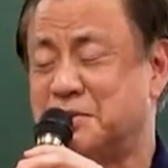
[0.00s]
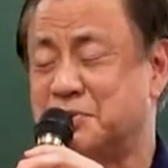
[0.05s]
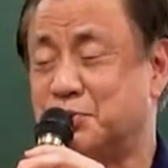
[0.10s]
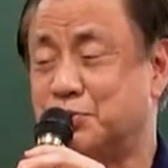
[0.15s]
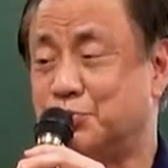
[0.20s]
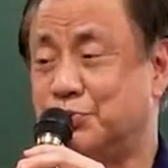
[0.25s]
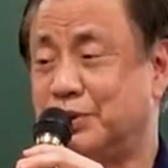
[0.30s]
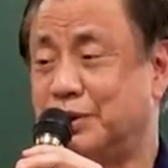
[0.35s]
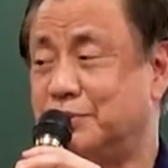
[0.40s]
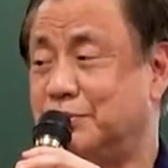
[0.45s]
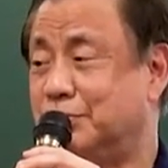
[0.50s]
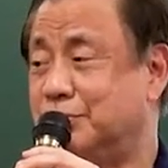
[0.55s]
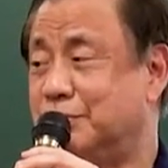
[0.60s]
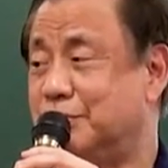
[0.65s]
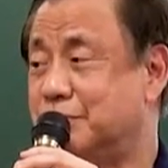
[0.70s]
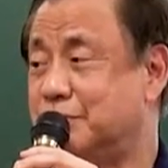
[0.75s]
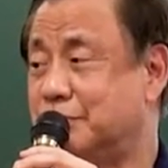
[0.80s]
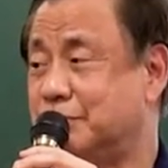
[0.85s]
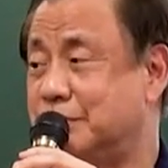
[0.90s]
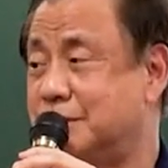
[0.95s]
所以不要以
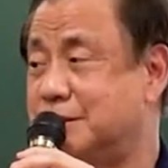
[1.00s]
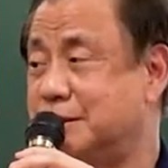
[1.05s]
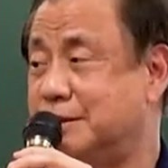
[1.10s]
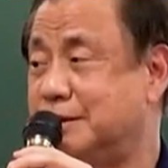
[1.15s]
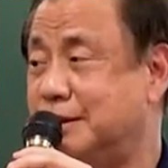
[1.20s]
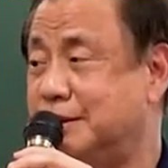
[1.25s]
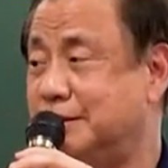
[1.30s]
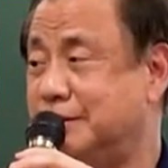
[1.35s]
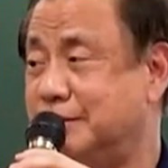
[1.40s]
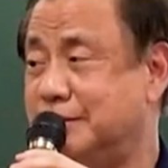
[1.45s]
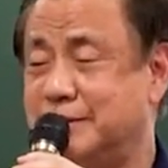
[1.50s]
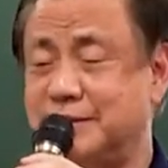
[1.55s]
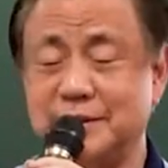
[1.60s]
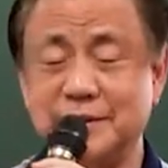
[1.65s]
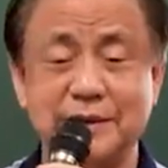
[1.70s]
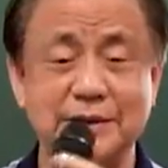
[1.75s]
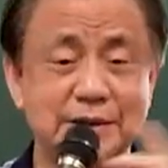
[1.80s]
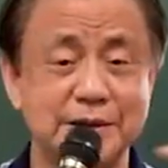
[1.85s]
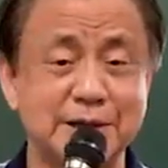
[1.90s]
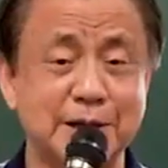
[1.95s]
为说简单的几
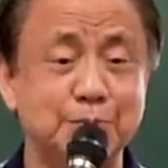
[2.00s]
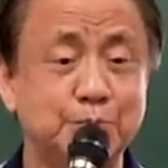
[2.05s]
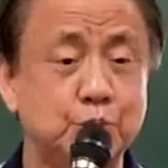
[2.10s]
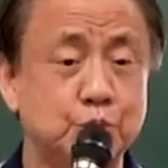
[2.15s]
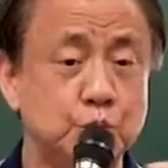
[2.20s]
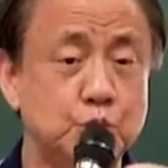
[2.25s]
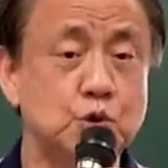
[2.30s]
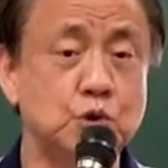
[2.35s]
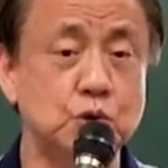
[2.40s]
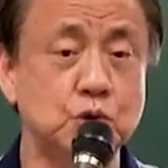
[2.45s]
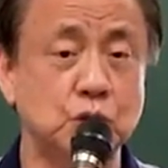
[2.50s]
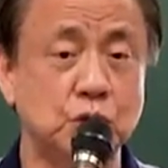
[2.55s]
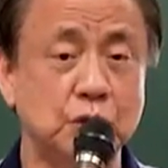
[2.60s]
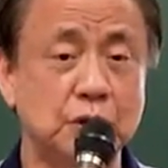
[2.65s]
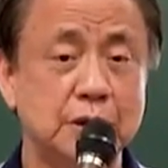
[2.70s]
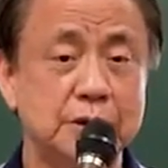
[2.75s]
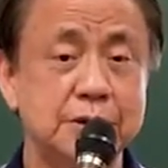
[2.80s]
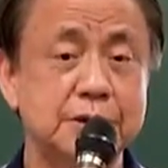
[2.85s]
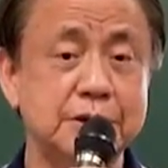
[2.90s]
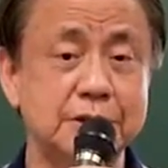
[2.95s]
个三部曲，
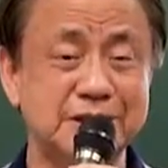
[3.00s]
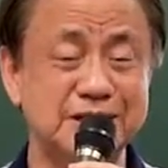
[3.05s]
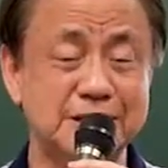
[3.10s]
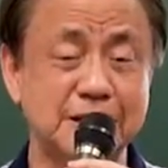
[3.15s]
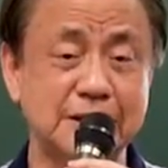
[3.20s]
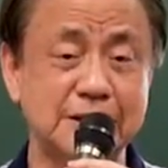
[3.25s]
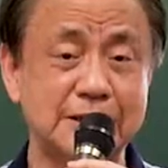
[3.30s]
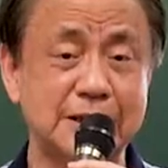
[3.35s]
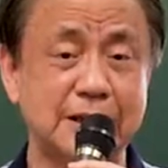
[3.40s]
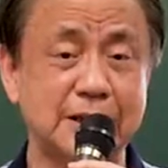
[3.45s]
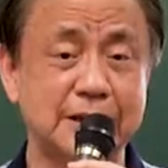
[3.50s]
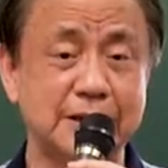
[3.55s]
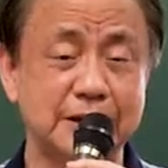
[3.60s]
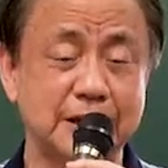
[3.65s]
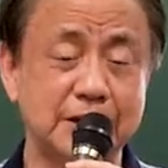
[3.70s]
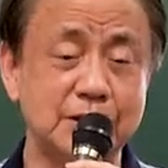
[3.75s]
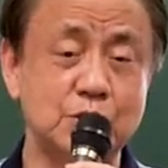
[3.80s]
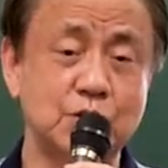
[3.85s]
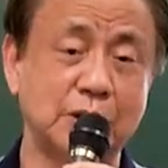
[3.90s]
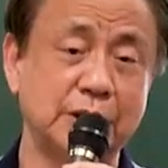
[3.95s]
实际上在
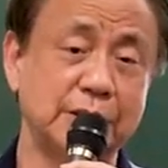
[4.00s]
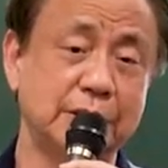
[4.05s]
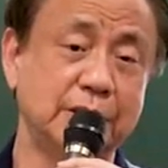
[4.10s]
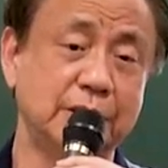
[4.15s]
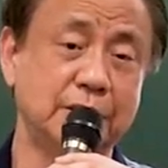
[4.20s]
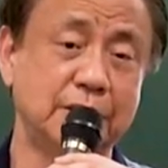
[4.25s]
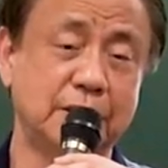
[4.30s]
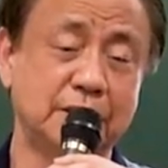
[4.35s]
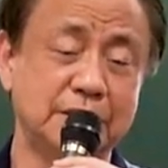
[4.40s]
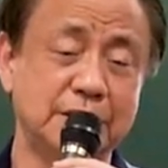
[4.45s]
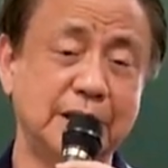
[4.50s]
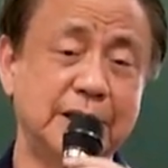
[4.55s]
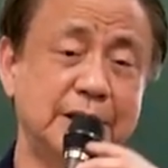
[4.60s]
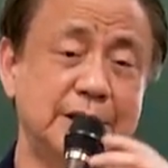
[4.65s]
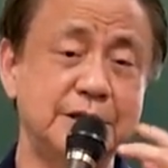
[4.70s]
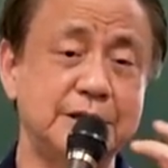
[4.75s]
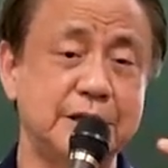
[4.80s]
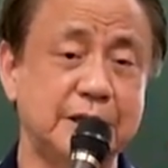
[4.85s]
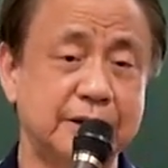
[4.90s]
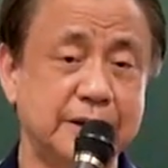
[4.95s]
临床应用，你
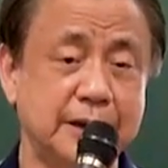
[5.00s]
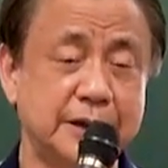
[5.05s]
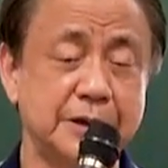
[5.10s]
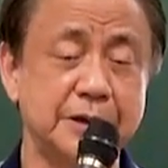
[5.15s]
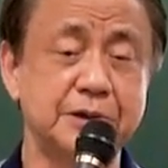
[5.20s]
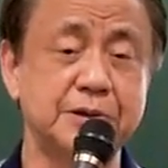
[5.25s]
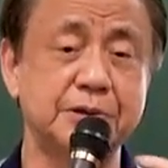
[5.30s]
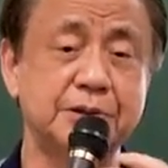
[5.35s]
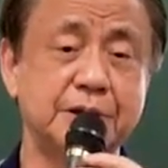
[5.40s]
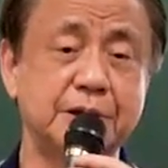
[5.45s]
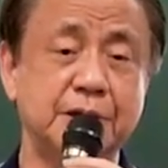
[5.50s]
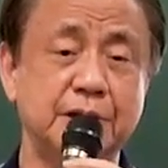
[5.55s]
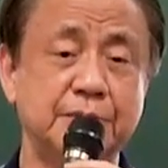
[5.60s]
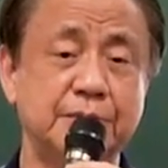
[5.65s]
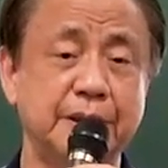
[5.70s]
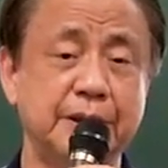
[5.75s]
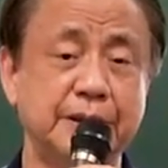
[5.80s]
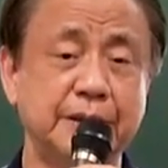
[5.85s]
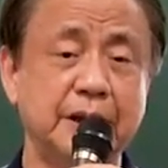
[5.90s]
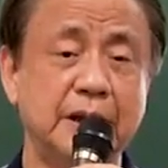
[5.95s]
很简单的时间里
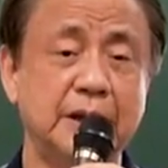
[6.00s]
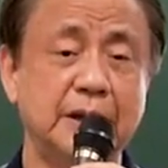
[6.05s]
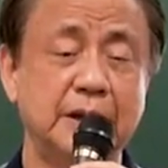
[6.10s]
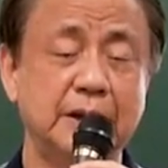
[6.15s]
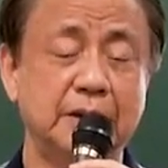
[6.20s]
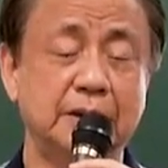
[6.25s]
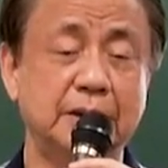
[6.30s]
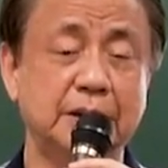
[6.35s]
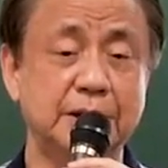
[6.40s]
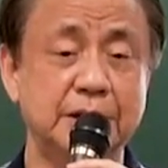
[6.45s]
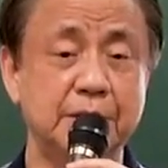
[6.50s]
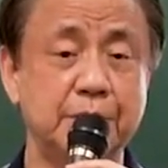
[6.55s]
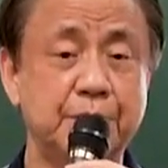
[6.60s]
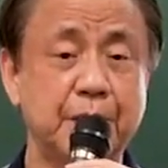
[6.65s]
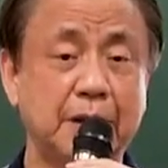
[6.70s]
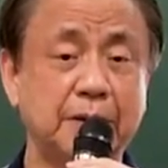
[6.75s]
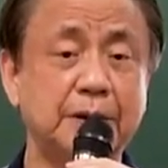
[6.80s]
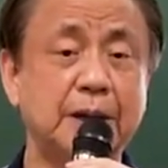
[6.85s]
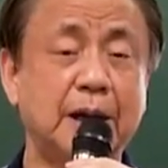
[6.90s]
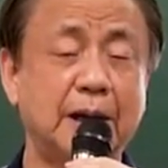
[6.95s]
面，我可以
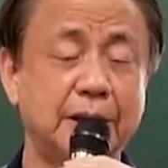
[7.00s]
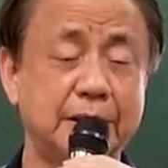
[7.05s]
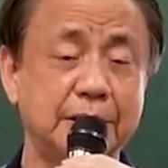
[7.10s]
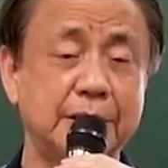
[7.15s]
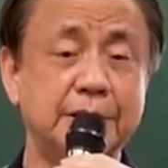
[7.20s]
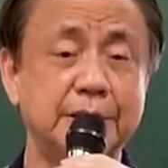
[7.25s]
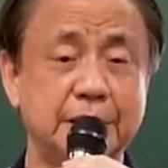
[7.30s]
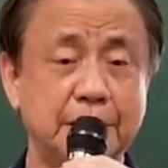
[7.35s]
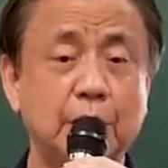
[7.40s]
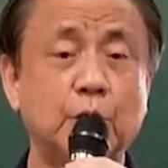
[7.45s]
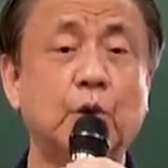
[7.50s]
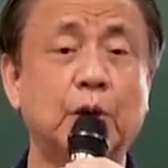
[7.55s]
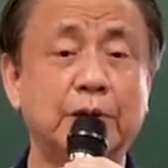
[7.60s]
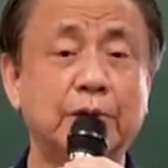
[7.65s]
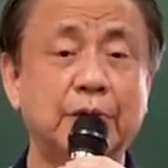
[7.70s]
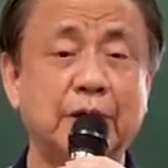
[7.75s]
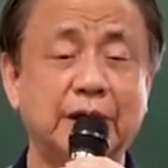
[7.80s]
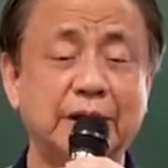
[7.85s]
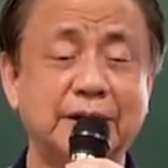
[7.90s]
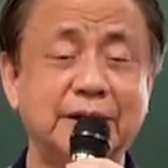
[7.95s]
表达你的关
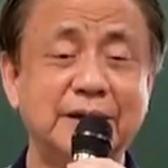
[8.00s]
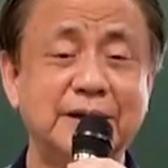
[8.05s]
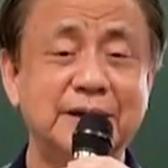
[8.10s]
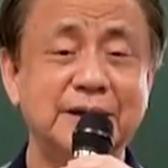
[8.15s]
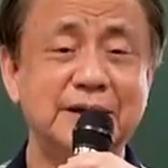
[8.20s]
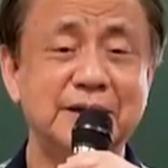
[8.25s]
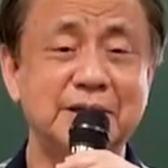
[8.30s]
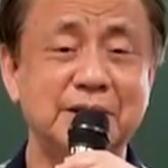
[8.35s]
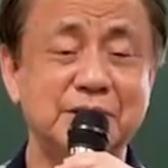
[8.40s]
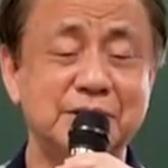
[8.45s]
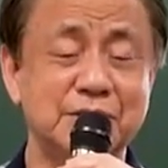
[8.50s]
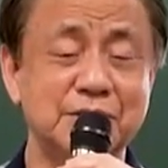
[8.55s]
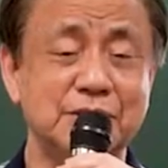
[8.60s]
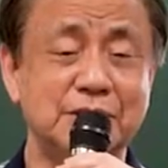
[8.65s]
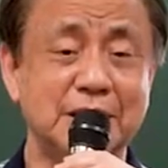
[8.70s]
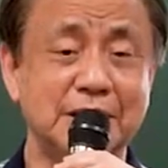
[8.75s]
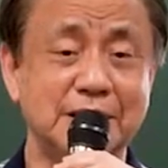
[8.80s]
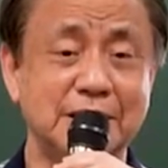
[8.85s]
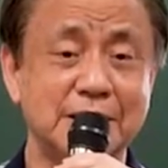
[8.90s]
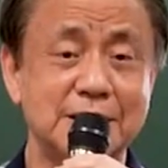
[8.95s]
怀，哦，是
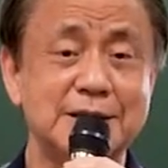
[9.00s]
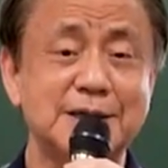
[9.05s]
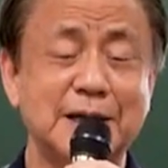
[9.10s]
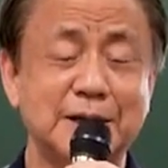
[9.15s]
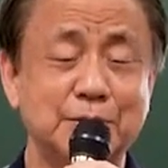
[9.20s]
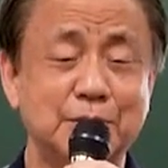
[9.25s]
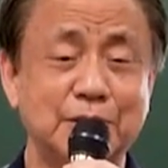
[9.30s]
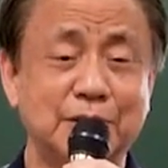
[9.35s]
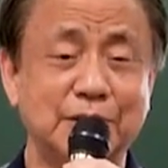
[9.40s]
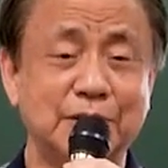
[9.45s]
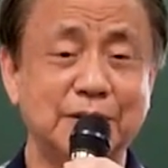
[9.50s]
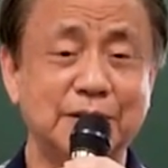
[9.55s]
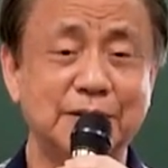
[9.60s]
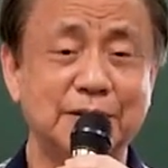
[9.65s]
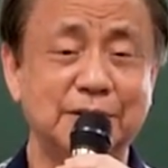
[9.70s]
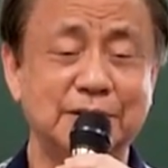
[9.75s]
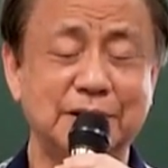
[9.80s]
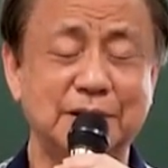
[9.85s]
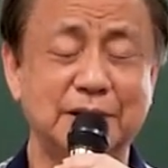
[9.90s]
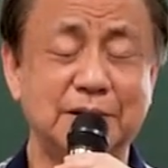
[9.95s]
单单善用，
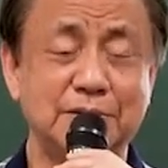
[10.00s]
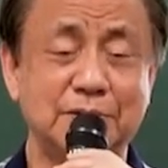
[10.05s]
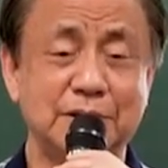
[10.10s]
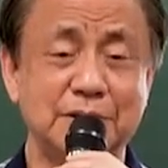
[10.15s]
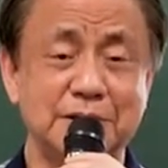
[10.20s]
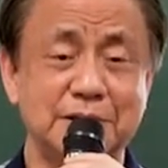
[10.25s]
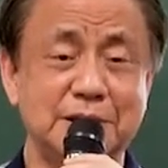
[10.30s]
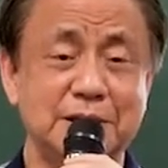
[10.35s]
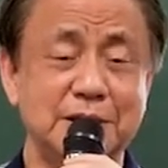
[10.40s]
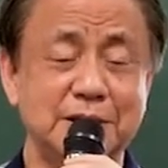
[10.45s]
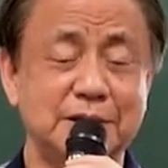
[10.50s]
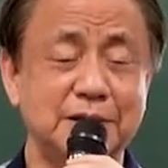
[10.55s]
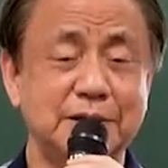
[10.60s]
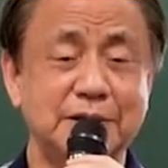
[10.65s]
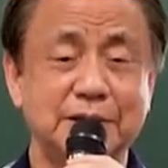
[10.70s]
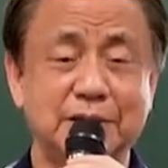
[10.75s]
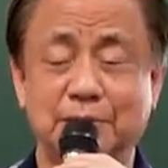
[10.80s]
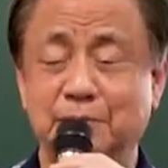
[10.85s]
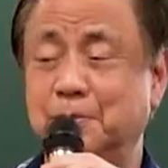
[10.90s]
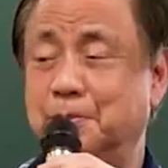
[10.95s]
我刚刚吴老师提的，
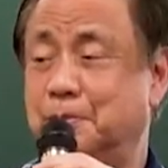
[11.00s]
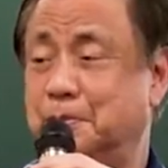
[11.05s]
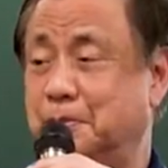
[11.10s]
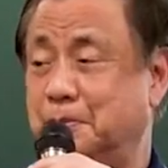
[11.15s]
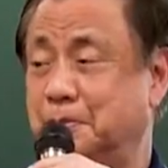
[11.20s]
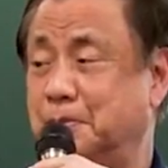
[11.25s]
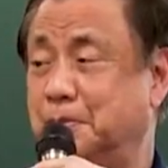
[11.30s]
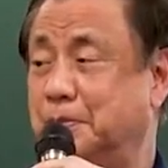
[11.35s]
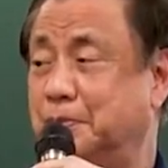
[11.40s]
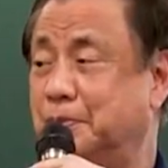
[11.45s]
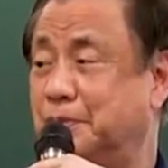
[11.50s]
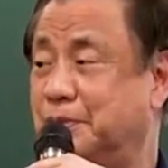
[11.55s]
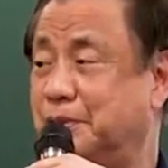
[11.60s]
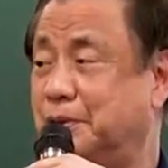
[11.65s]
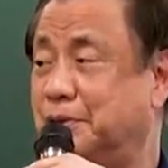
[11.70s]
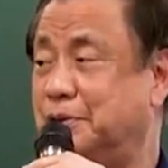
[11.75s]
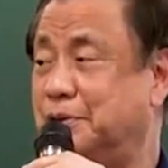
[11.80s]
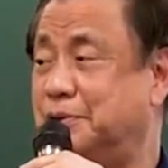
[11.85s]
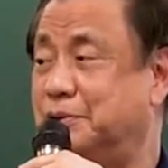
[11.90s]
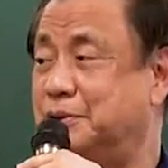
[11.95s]
哦，嗯哼，
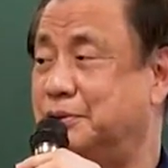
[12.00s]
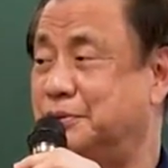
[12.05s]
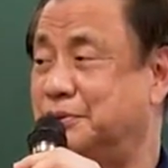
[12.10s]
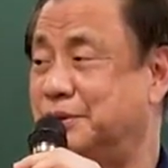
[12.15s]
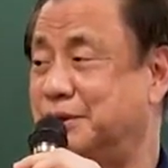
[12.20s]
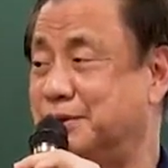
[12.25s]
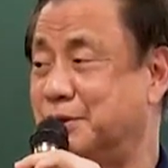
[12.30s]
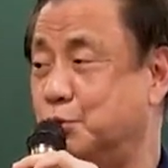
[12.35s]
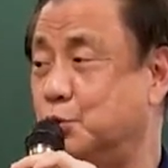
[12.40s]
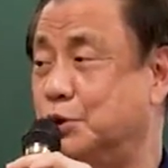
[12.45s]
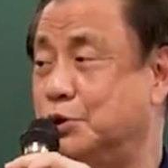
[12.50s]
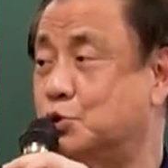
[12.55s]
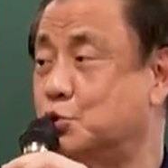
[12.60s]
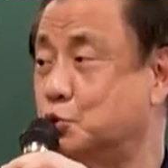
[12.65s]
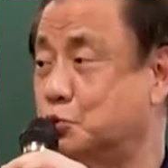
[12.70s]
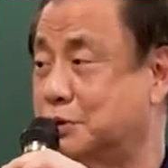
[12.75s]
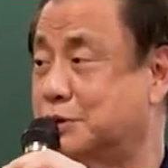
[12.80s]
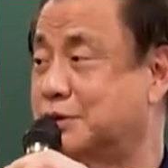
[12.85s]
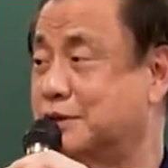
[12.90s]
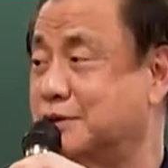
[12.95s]
哦哦，那个语
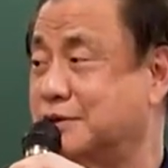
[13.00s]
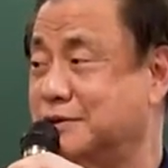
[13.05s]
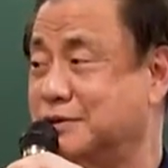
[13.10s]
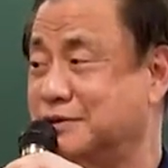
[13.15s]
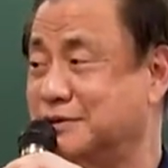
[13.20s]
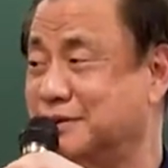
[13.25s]
助词，